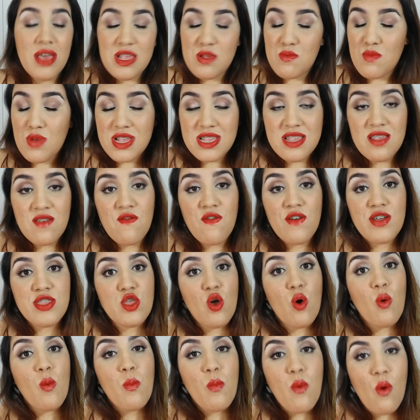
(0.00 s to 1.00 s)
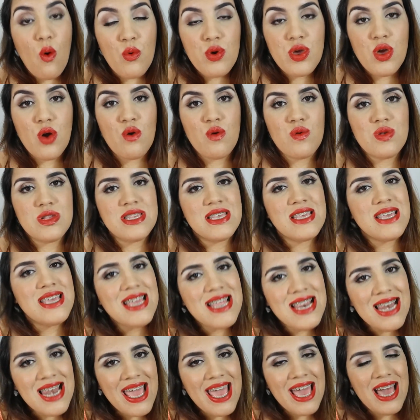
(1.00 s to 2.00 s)
mesmo assim foi tão bom que eu
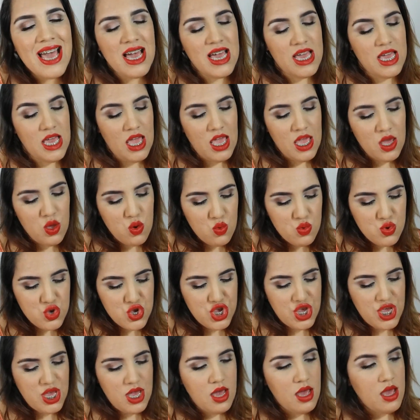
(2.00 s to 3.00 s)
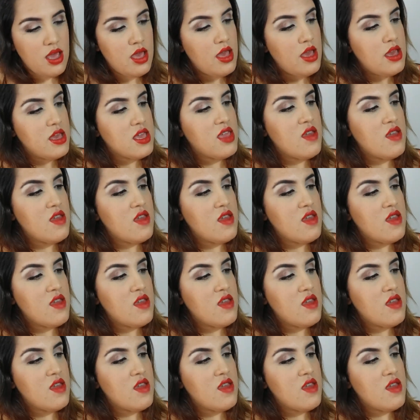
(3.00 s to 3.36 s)
consegui ler em um dia,